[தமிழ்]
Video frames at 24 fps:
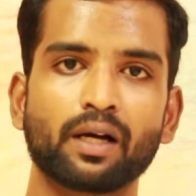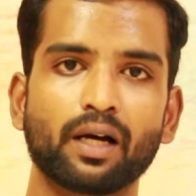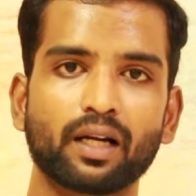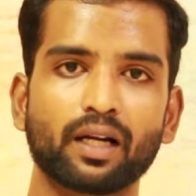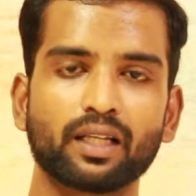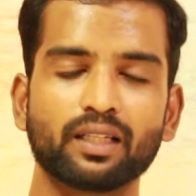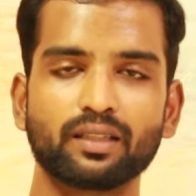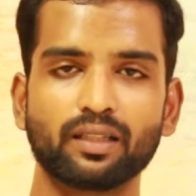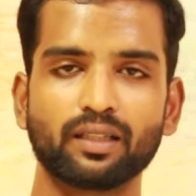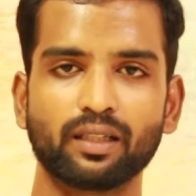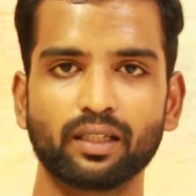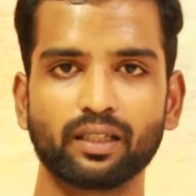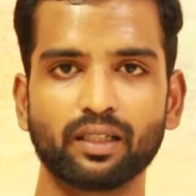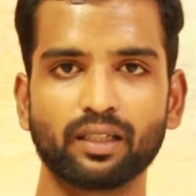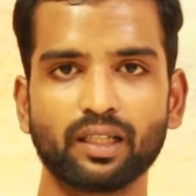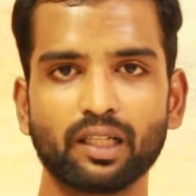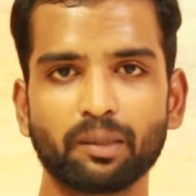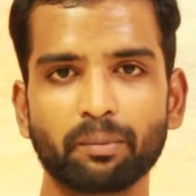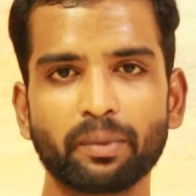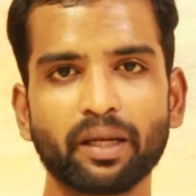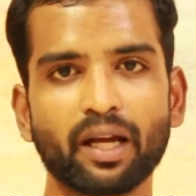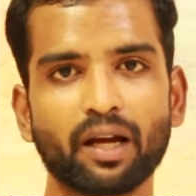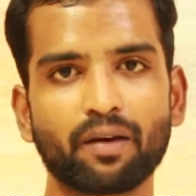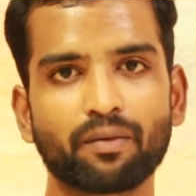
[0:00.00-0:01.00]
ஆனால் இது
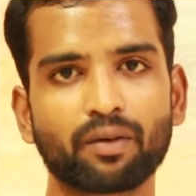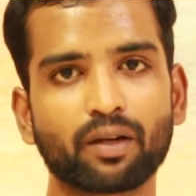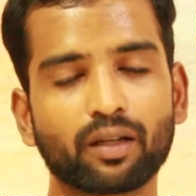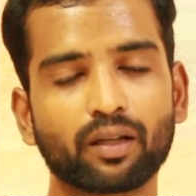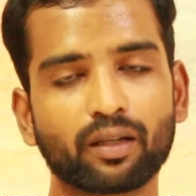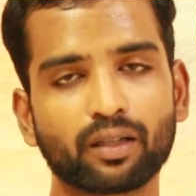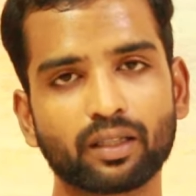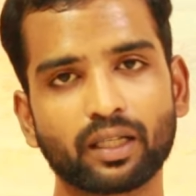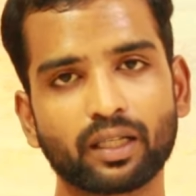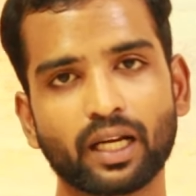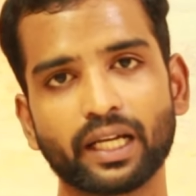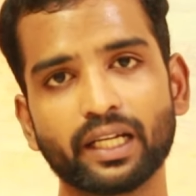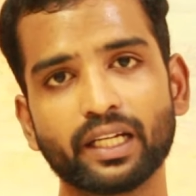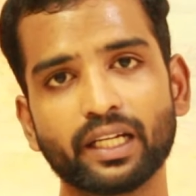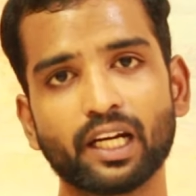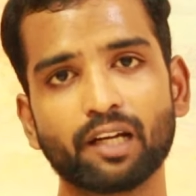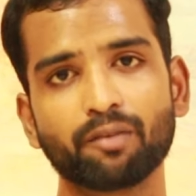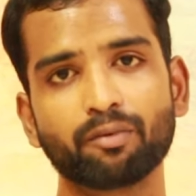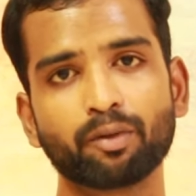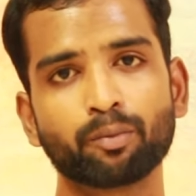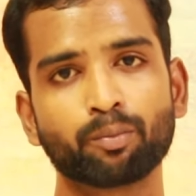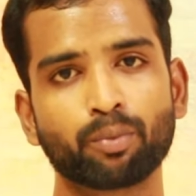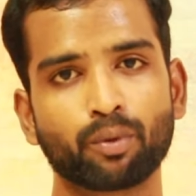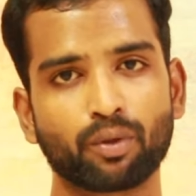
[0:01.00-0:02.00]
ரெண்டுலையுமே அவருக்கு கை
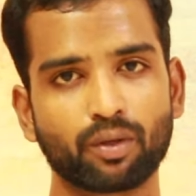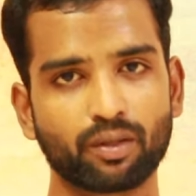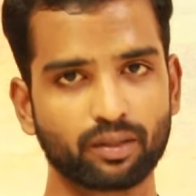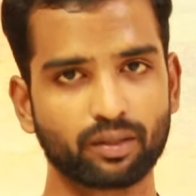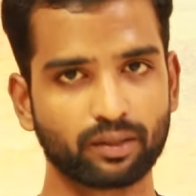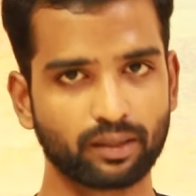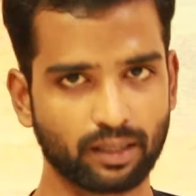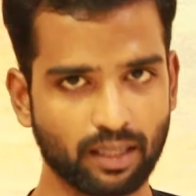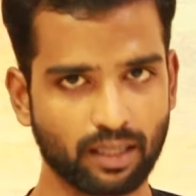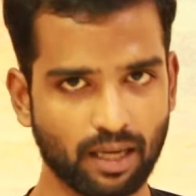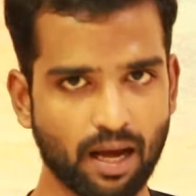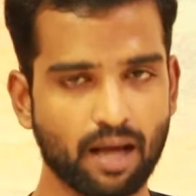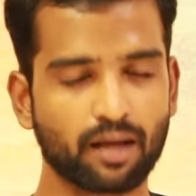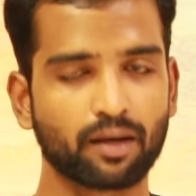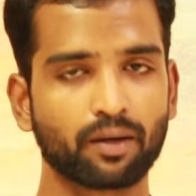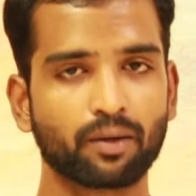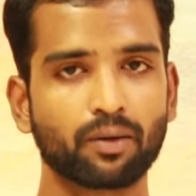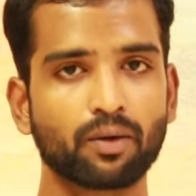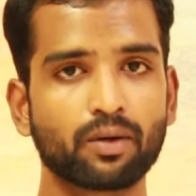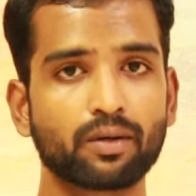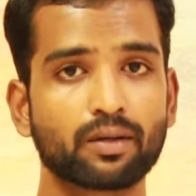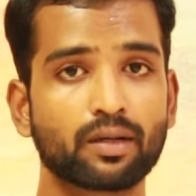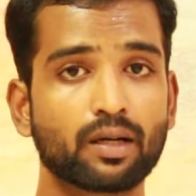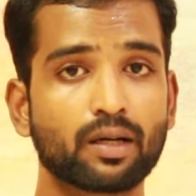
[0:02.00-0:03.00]
நழுவி போனதுக்கு
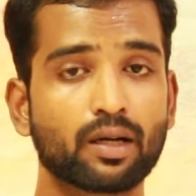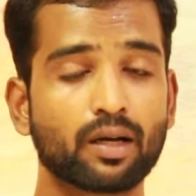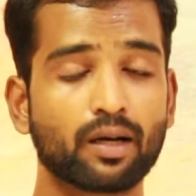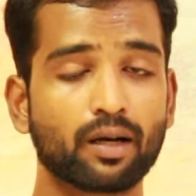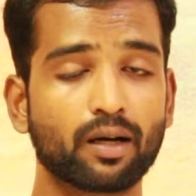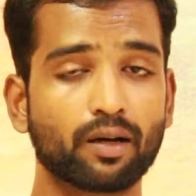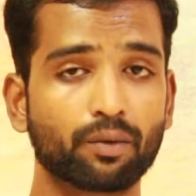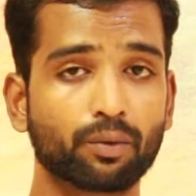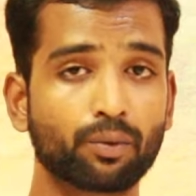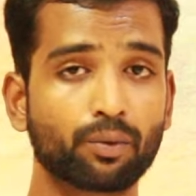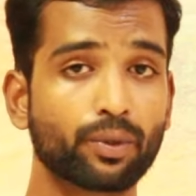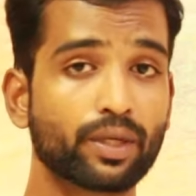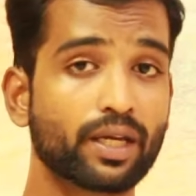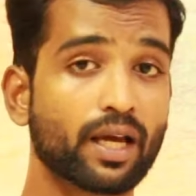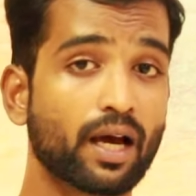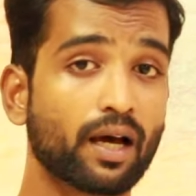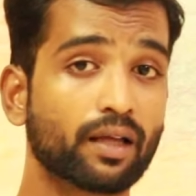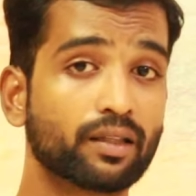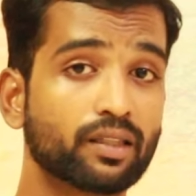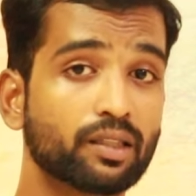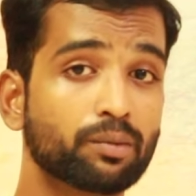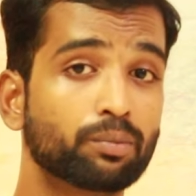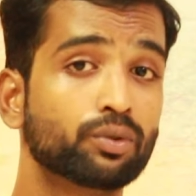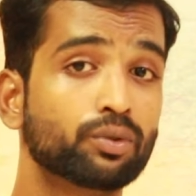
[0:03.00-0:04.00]
காரணம் அவருடைய
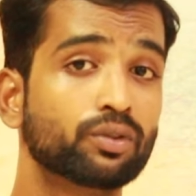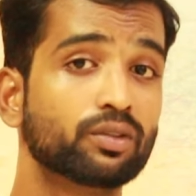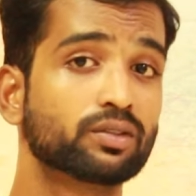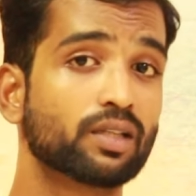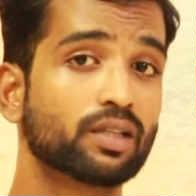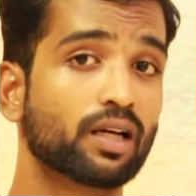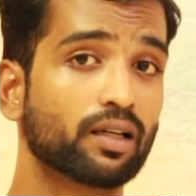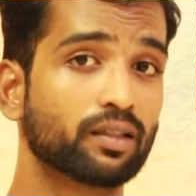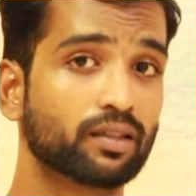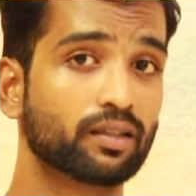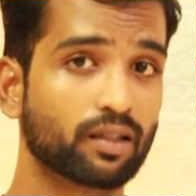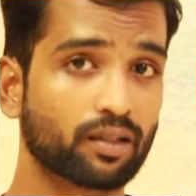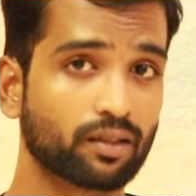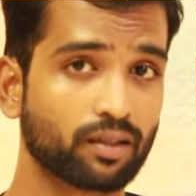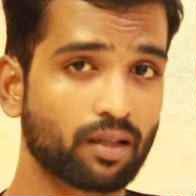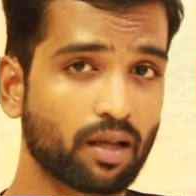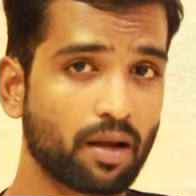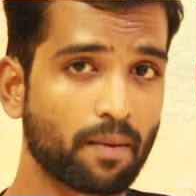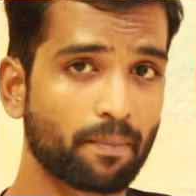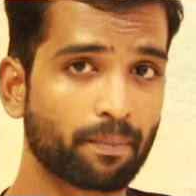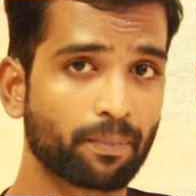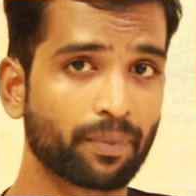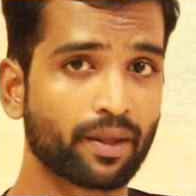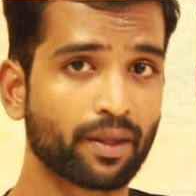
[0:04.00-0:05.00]
அதிபுத்திசாலித்தனம்
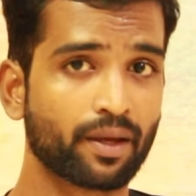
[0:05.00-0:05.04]
தான்